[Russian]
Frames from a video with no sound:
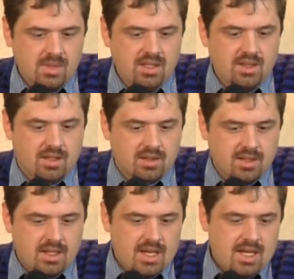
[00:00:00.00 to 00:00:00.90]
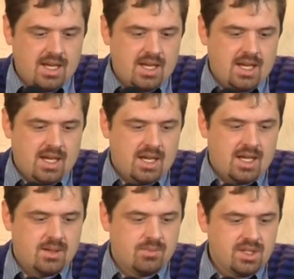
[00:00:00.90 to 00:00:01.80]
Итак,
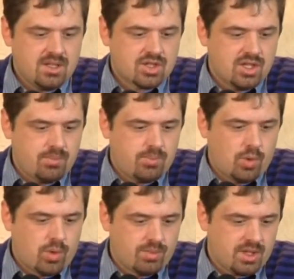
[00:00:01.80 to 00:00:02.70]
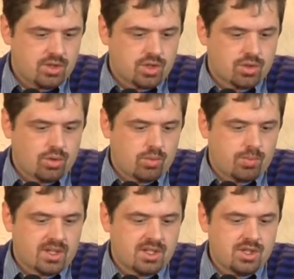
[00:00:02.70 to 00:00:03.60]
мы должны помнить, что
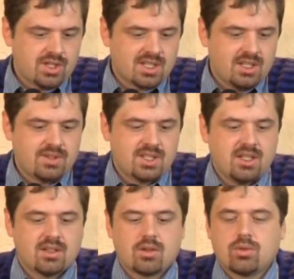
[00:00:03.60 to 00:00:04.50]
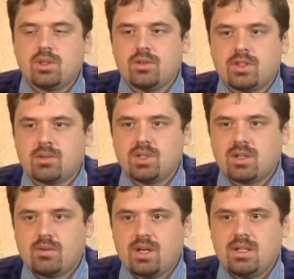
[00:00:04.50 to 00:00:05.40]
практически все народы
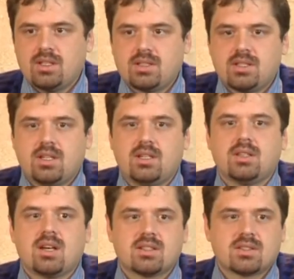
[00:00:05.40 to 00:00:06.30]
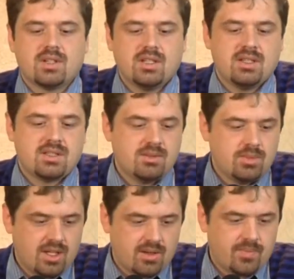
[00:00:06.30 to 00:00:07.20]
формировались на своей
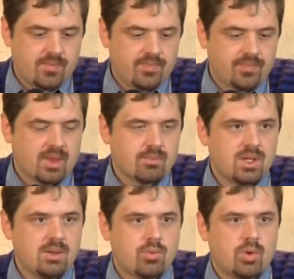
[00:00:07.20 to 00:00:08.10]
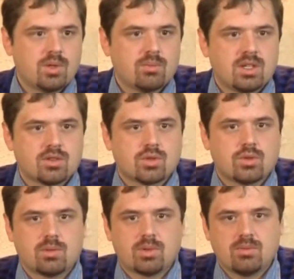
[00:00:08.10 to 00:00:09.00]
земле. Мы помним, да,
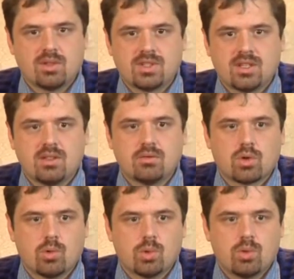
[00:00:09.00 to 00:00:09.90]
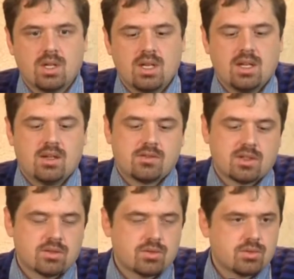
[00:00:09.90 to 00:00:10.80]
что, например, взять Европу –
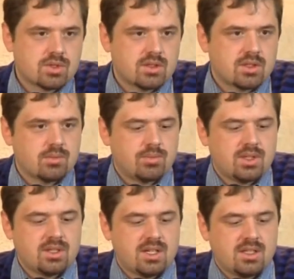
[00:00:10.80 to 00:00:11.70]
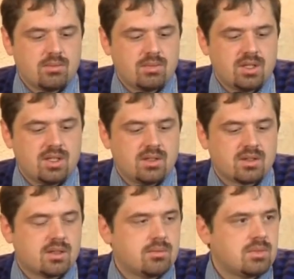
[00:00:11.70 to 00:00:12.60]
французы, там, перед этим были
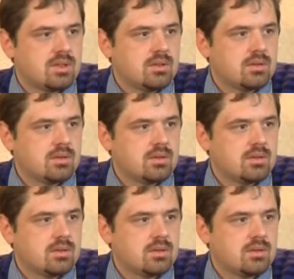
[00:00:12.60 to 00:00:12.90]
там